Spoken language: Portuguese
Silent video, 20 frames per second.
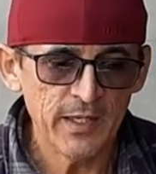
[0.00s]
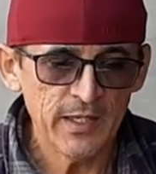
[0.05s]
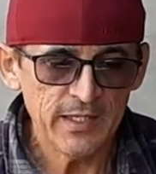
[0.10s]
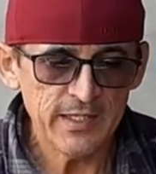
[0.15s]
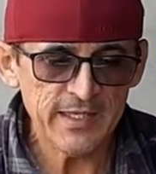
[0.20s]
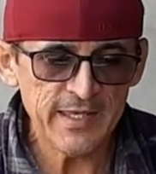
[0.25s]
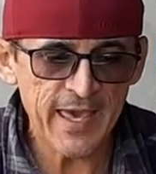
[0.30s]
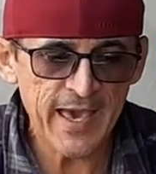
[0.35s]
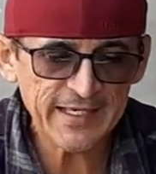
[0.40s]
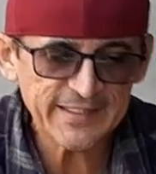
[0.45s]

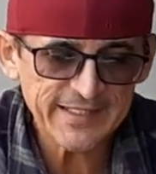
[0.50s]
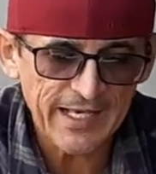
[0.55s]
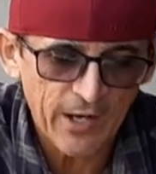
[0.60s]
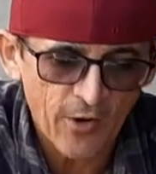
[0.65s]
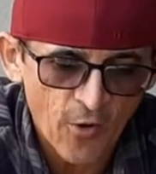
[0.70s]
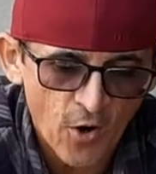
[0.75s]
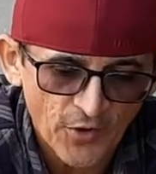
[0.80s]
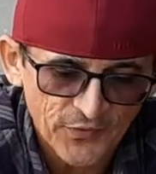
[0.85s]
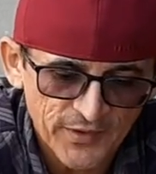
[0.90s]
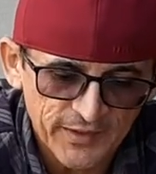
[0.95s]
E essa
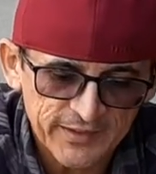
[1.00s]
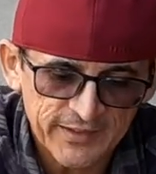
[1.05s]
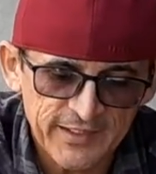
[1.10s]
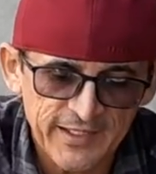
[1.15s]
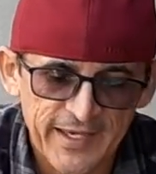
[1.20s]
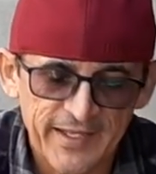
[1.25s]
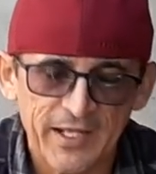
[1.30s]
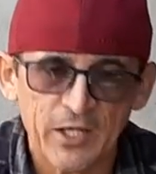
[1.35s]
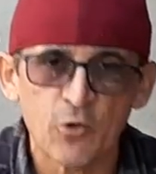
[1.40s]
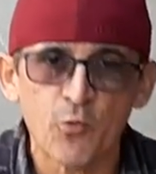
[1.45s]
roda
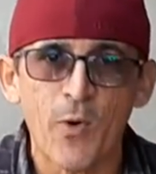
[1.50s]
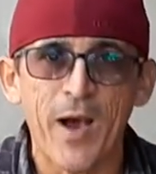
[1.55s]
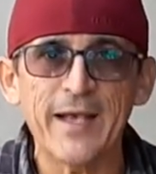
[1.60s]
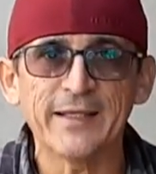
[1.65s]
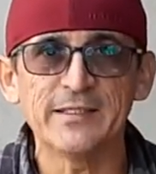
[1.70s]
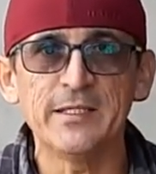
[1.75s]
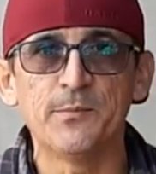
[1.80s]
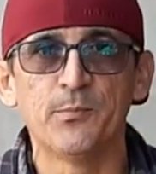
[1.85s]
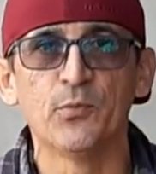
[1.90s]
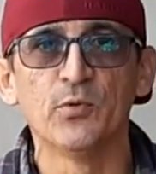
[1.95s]
aqui era
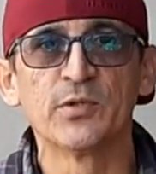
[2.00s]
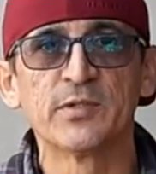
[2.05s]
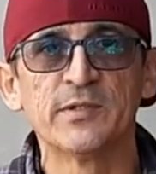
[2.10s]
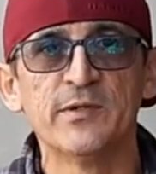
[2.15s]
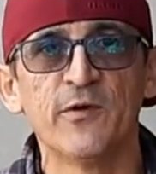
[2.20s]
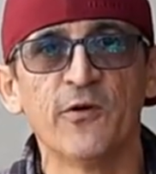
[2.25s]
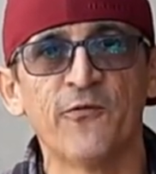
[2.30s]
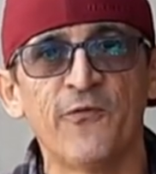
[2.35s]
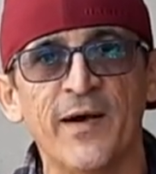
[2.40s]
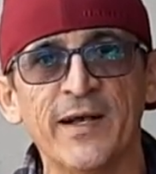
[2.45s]
quase
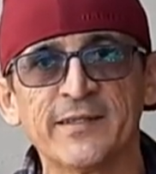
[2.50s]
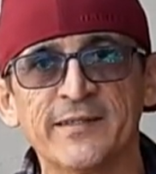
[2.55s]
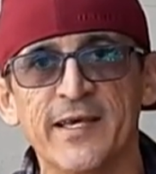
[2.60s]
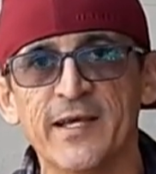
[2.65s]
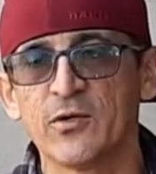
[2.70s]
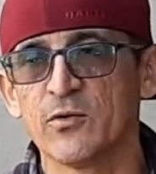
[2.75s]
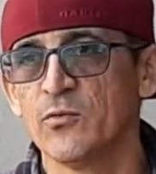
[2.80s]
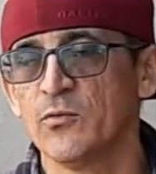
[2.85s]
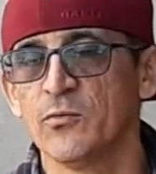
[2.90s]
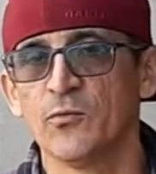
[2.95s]
impossível
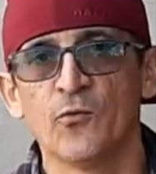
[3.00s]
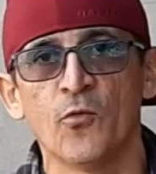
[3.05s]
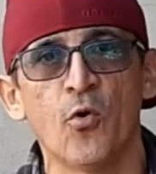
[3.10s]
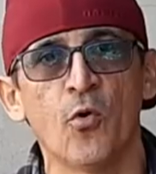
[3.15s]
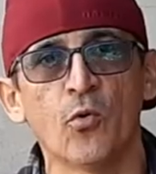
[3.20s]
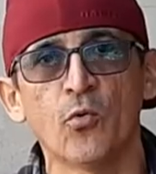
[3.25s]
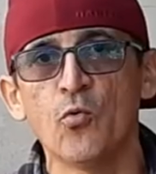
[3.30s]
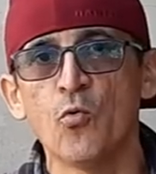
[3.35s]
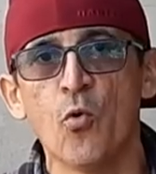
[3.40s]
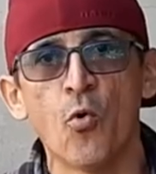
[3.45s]
fazer com,
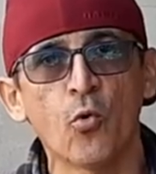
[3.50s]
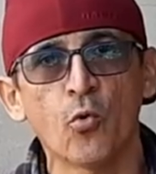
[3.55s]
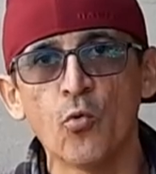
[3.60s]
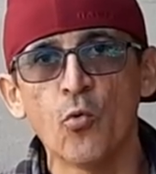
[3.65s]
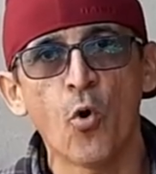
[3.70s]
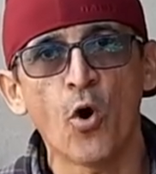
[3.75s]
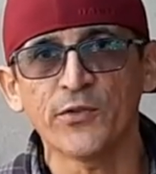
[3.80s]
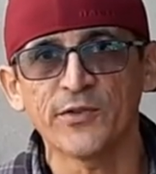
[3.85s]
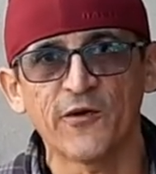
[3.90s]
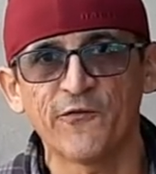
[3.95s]
com, com
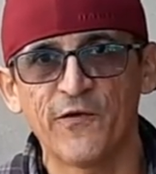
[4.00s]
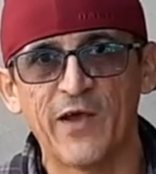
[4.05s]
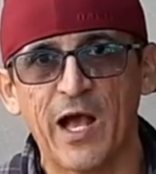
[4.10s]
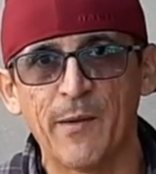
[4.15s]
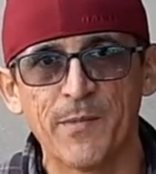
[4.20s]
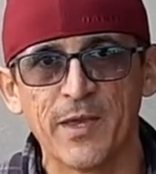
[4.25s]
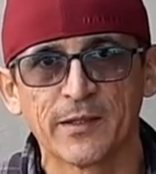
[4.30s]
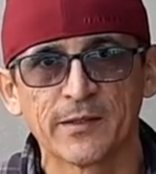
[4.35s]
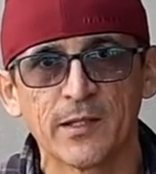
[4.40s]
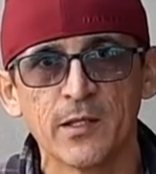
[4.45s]
outra
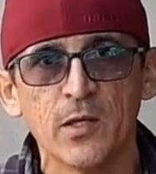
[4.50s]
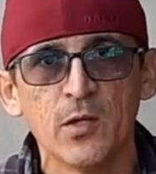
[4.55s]
ferramenta.